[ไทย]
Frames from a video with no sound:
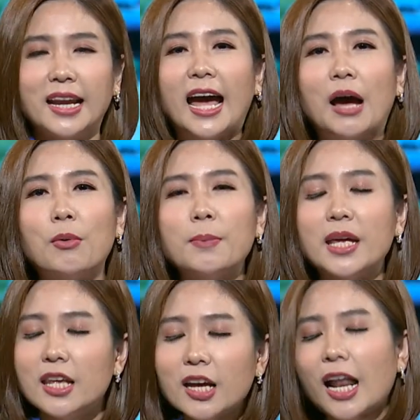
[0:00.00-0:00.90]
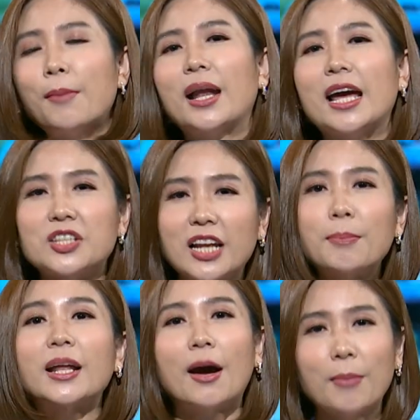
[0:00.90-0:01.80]
สรรหาว่าปีนี้คำอะไรจะ
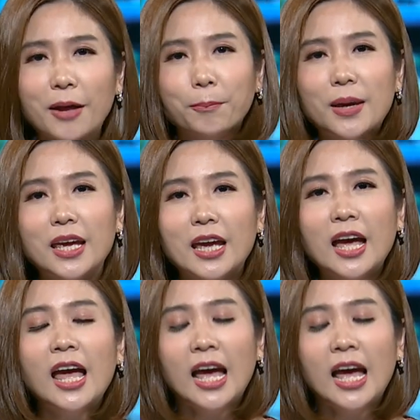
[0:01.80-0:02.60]
ได้เป็นคำแห่งปี